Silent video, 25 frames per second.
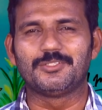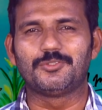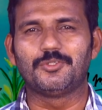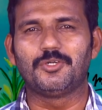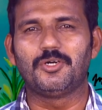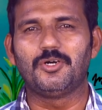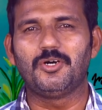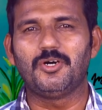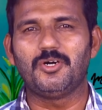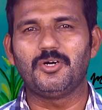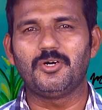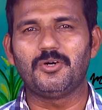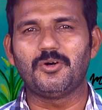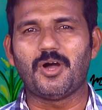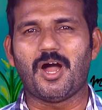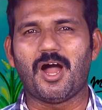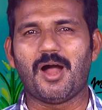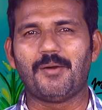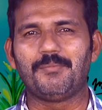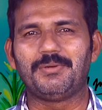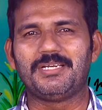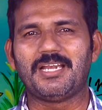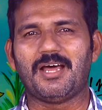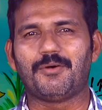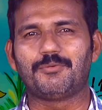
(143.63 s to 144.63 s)
ஏதோ
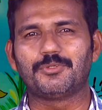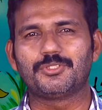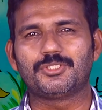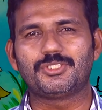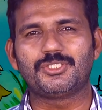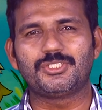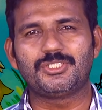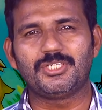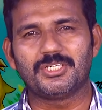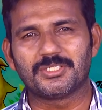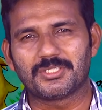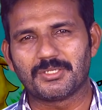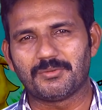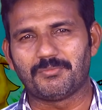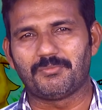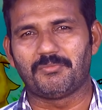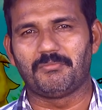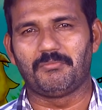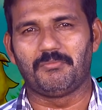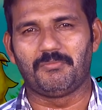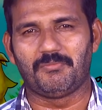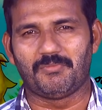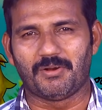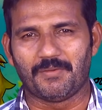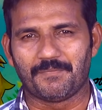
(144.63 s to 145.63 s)
அவன் ஔஷதம்
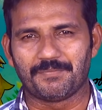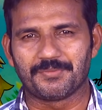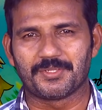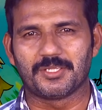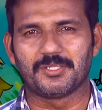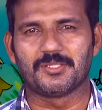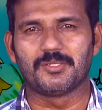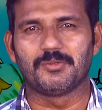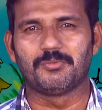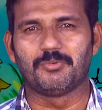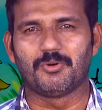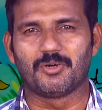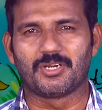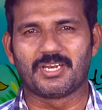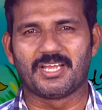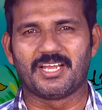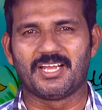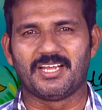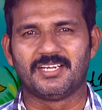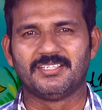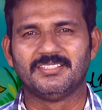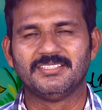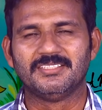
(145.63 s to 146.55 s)
வந்தது போல